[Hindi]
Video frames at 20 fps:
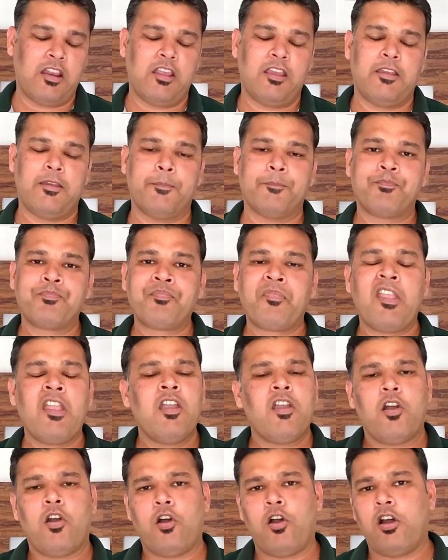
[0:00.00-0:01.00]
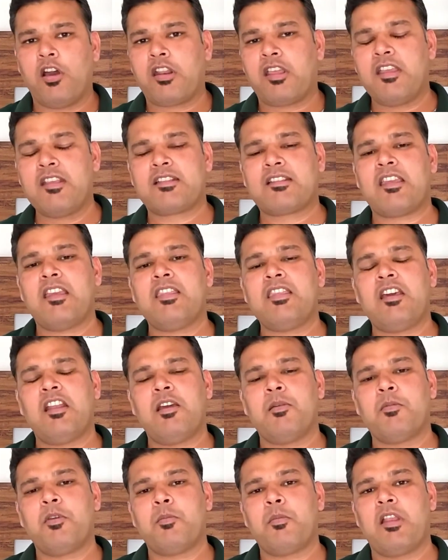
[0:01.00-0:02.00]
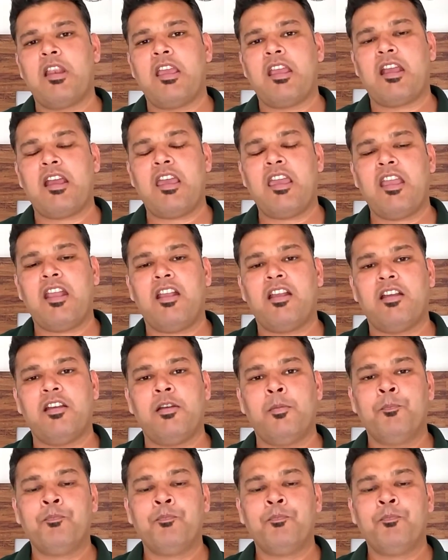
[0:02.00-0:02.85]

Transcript: वाले हैं और इसके अंदर हमें मिलेगा एक